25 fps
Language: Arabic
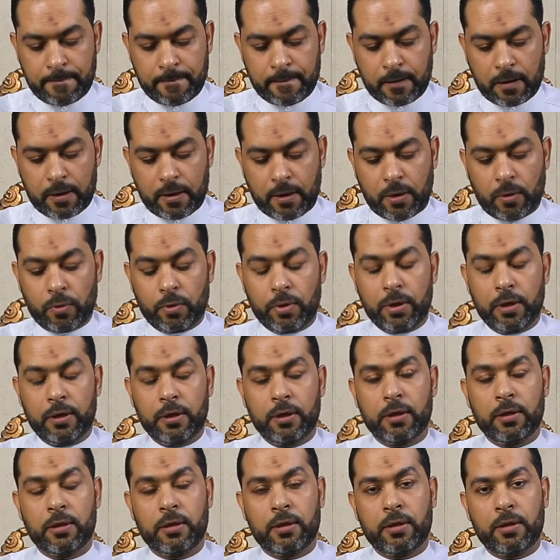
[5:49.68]
القول
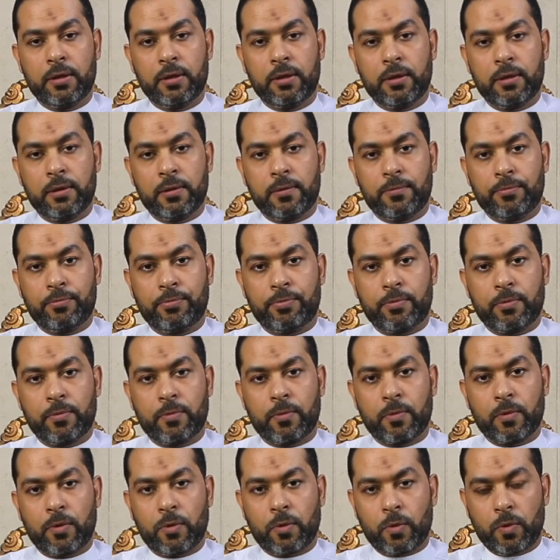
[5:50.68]

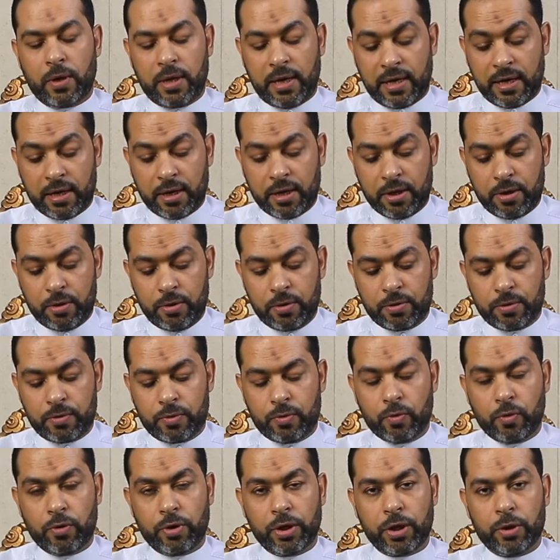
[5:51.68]
ولكن
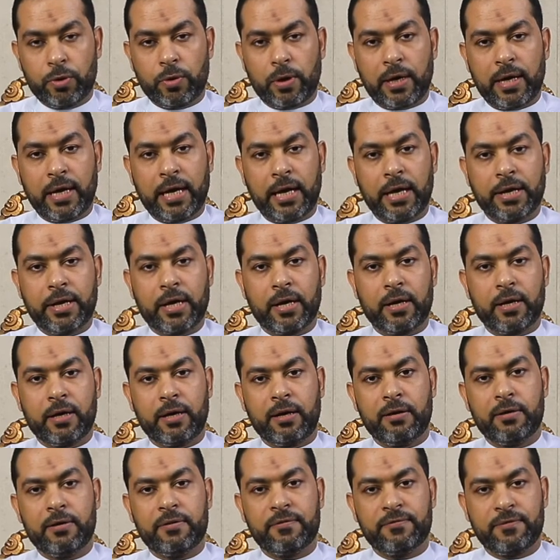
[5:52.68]
نورد
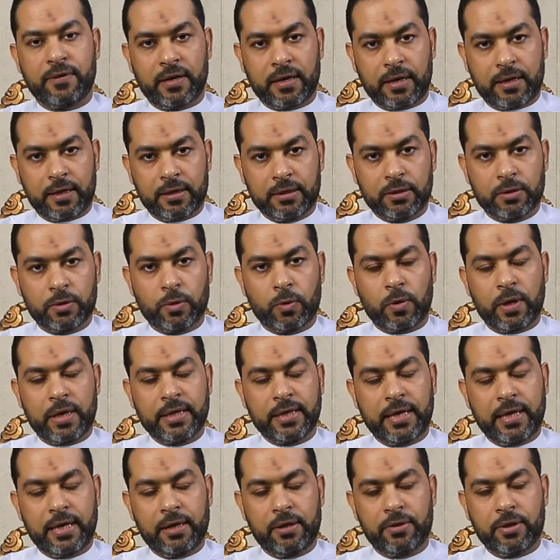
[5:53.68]
أحدها فقط
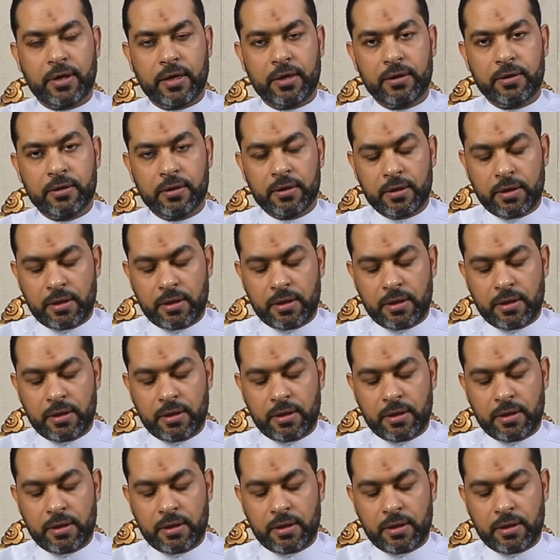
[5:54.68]
وهي أيضا